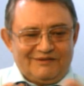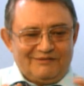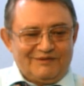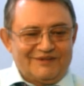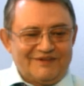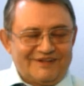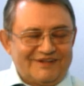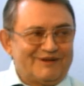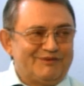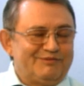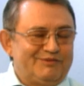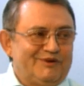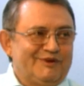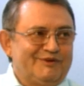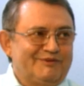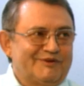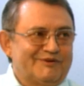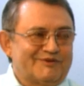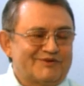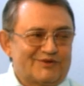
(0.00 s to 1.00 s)
мы, наверное,
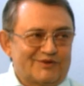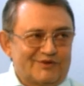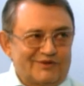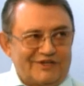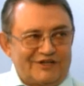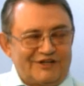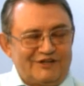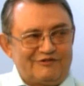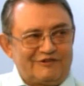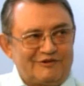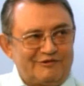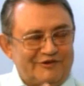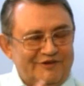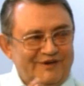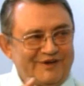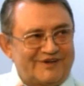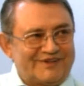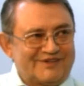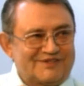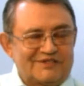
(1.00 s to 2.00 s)
помним, что тарифы по
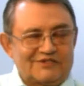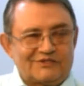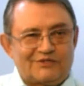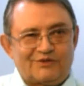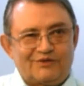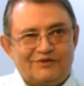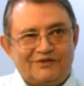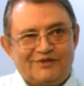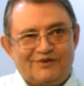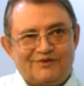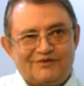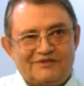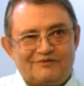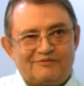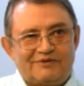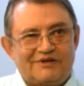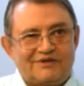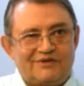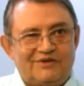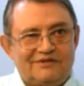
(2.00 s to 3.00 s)
верхней застройке у нас
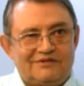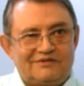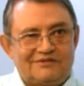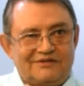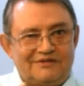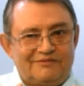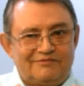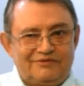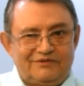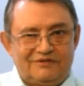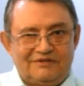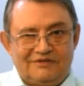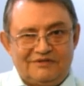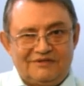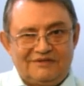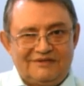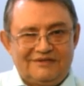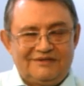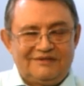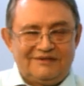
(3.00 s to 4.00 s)
практически по
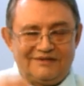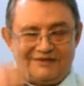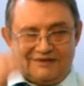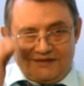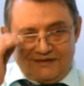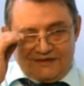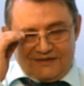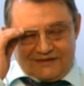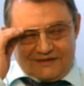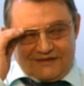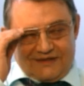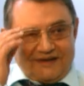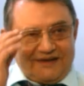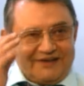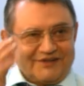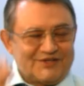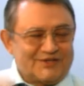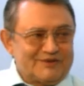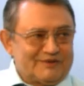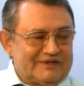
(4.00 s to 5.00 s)

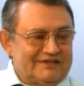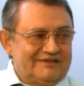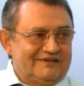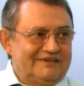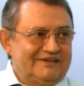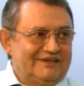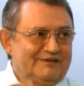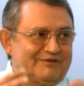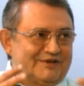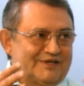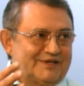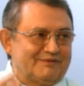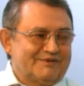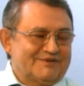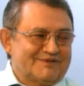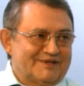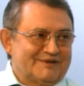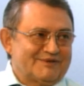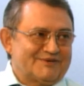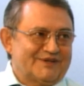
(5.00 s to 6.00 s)
горячей воде и по
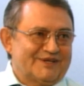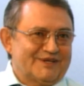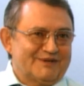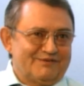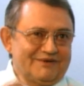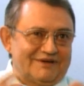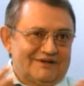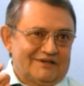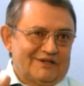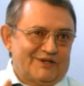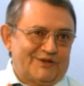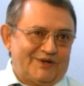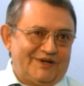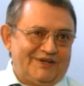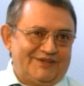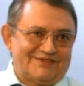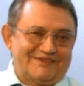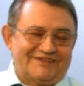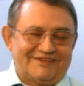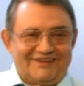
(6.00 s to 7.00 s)
теплоснабжению были на
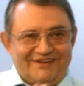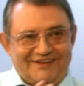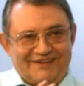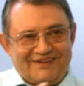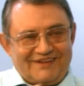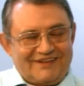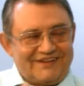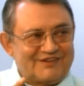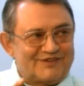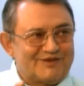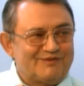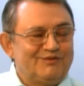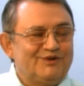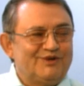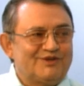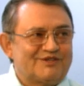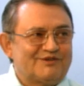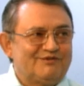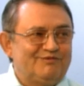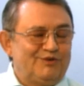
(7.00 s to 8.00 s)
30, иногда даже
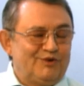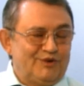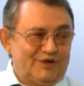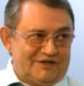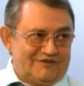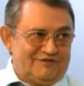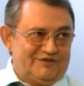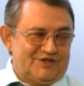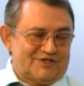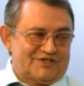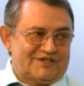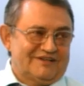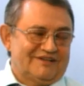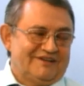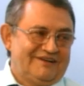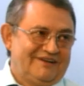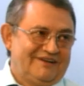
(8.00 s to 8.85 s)
больше, более выше,